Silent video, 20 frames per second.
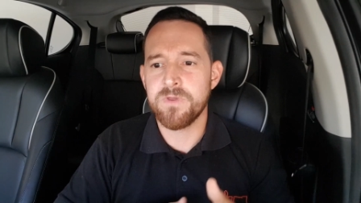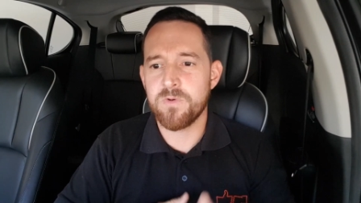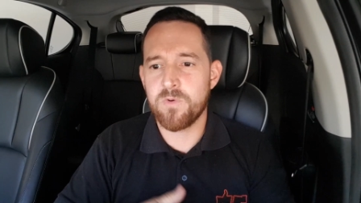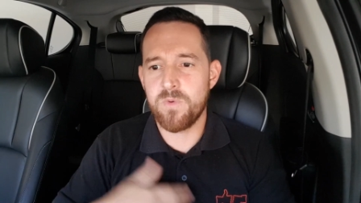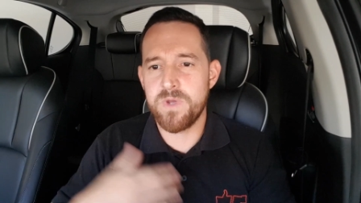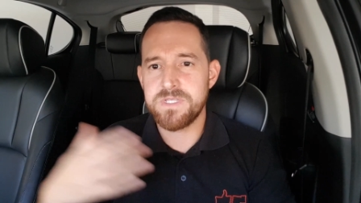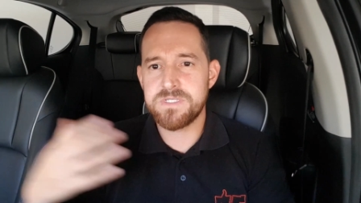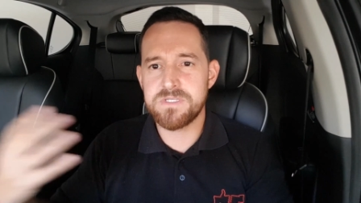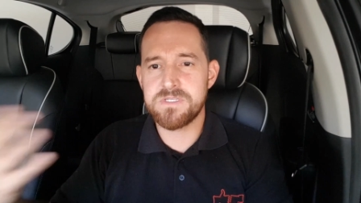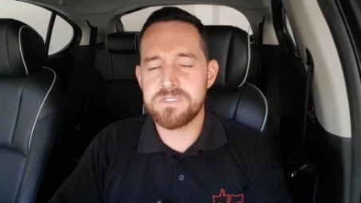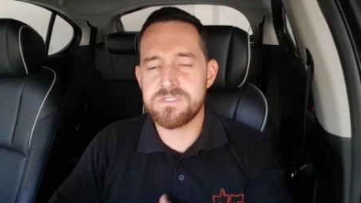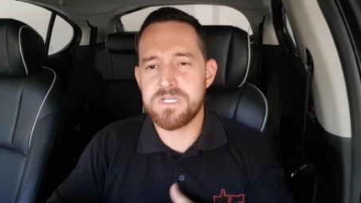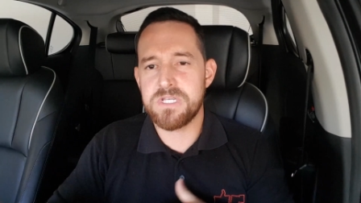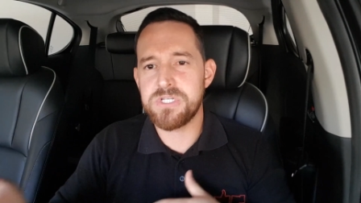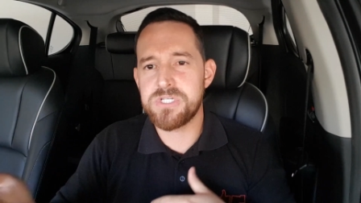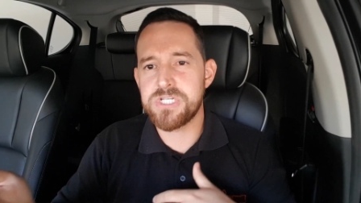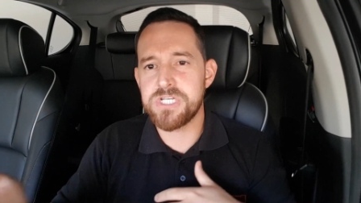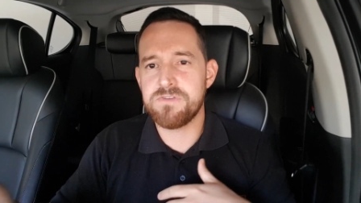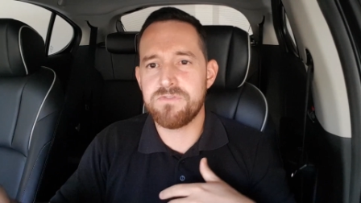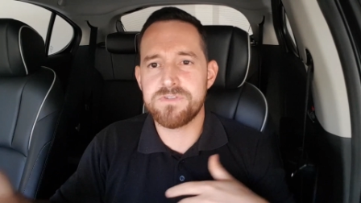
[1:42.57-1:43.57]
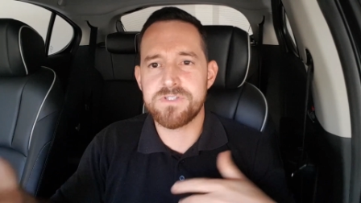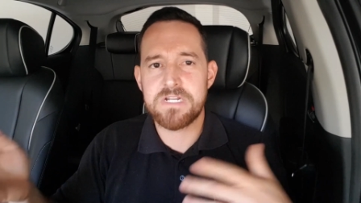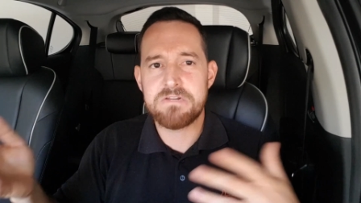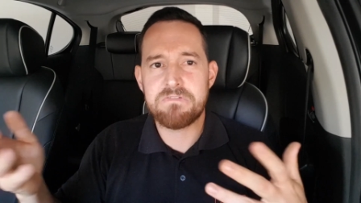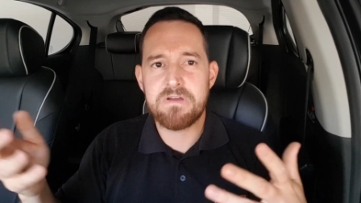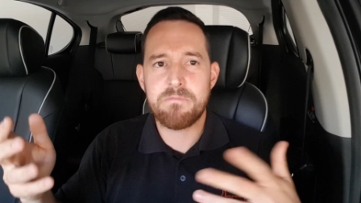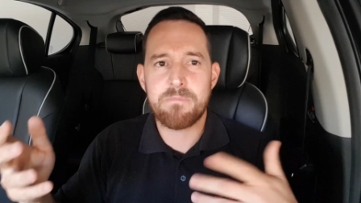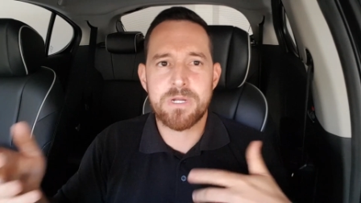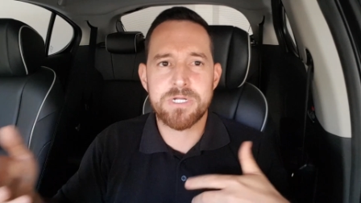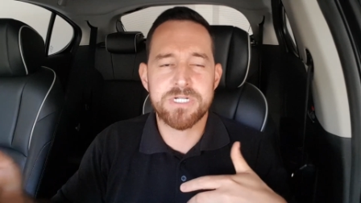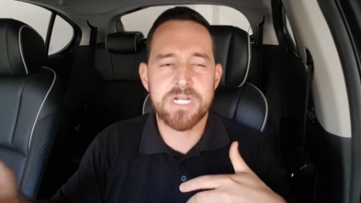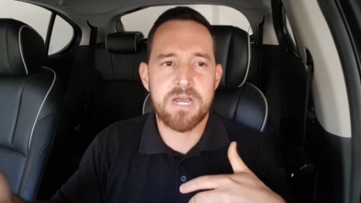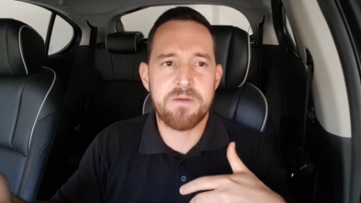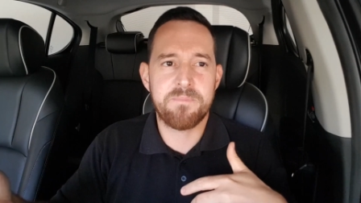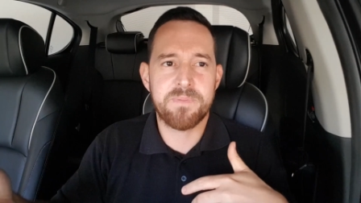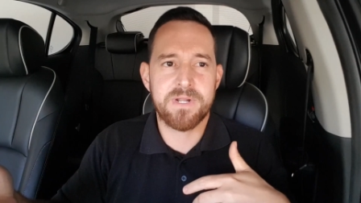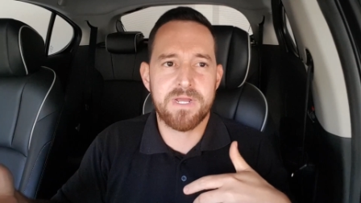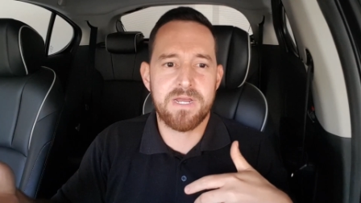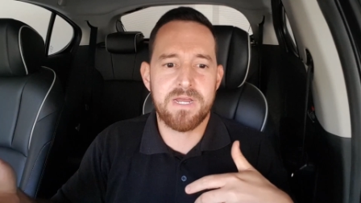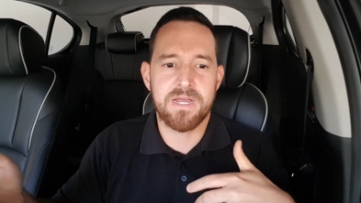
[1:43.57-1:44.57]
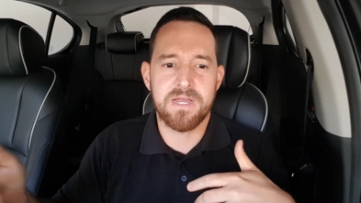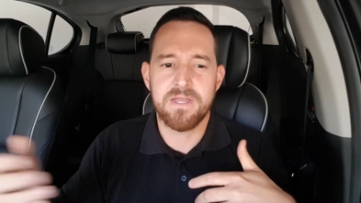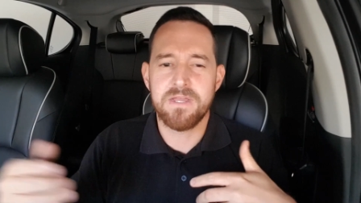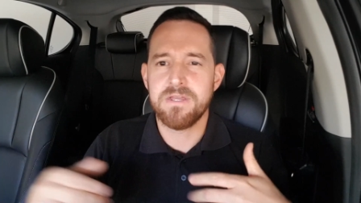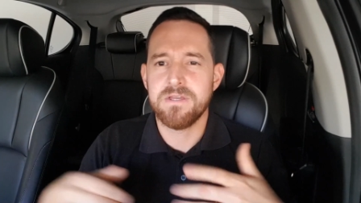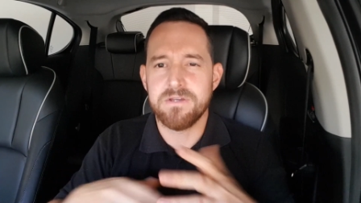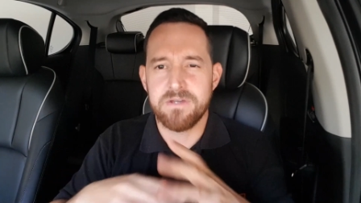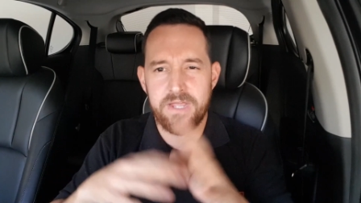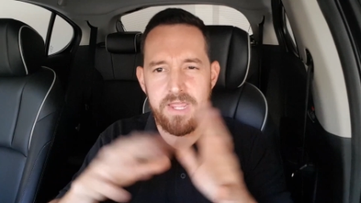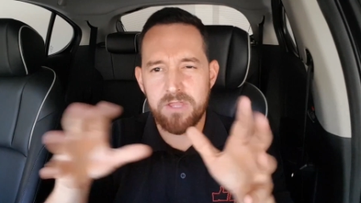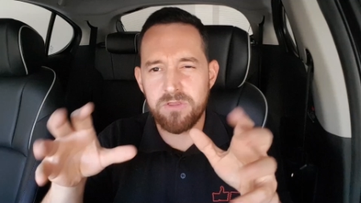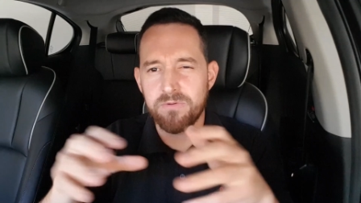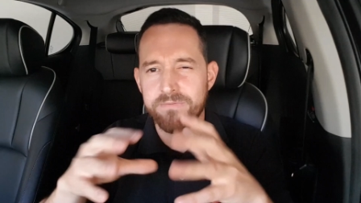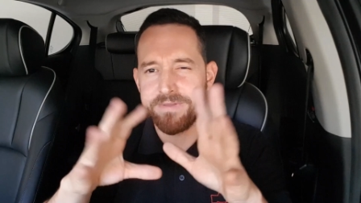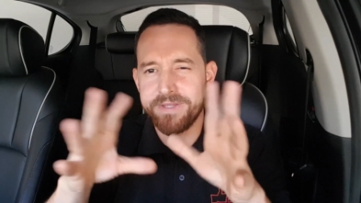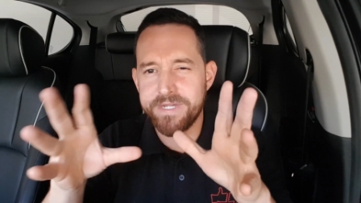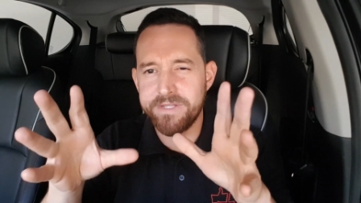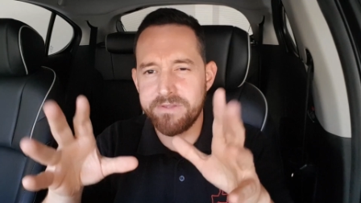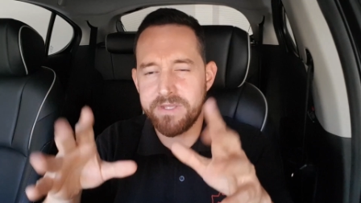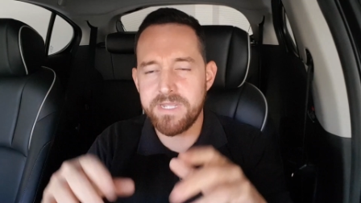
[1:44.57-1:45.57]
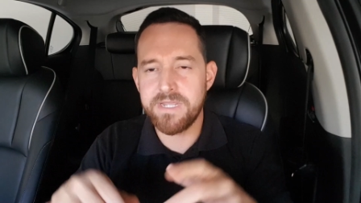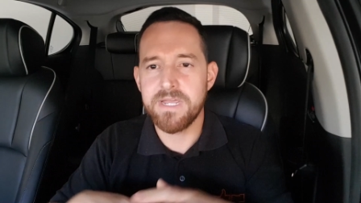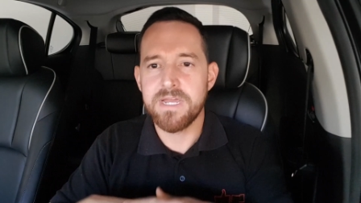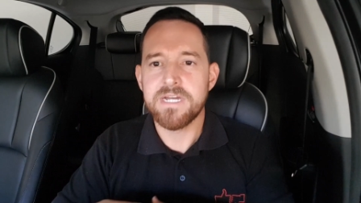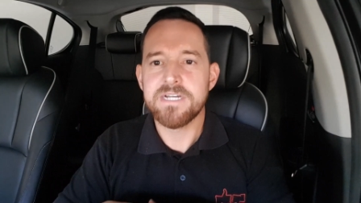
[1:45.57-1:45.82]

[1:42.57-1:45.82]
com esses incentivos ele vai baixar para, arredondando aí,